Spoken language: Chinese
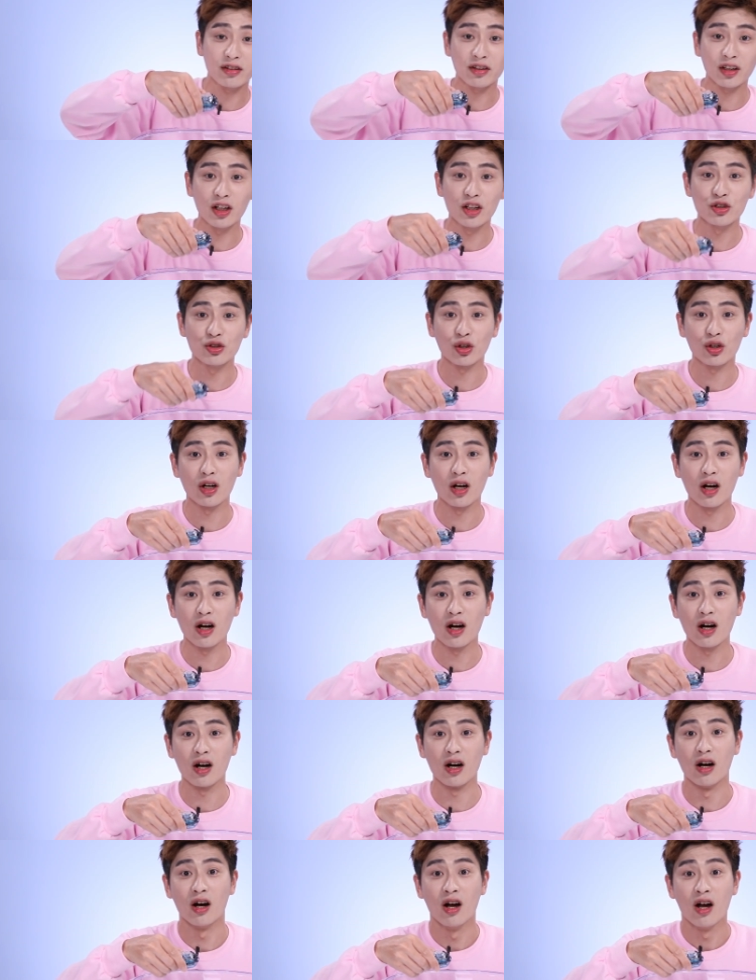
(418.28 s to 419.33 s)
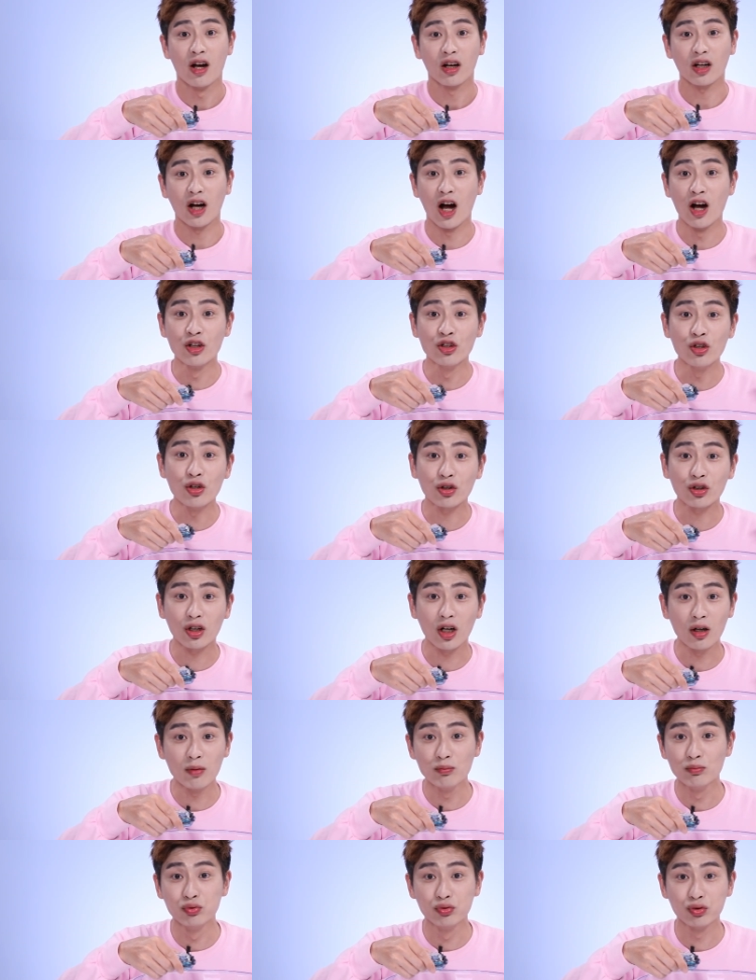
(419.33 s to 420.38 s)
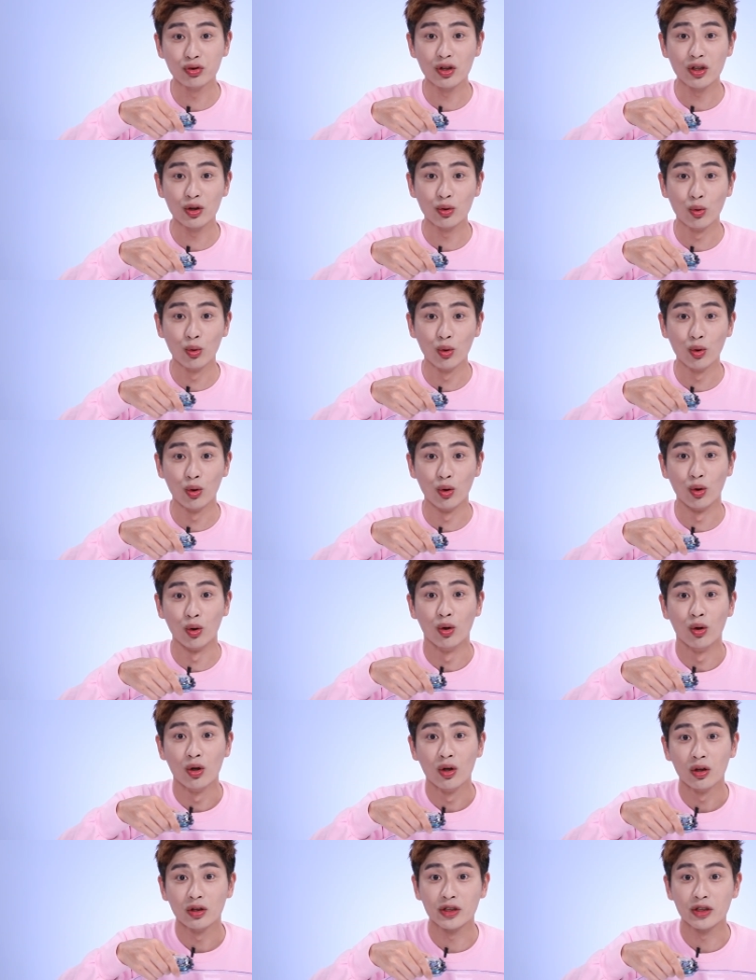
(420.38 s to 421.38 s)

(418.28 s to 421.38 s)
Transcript: decider 会用他的武器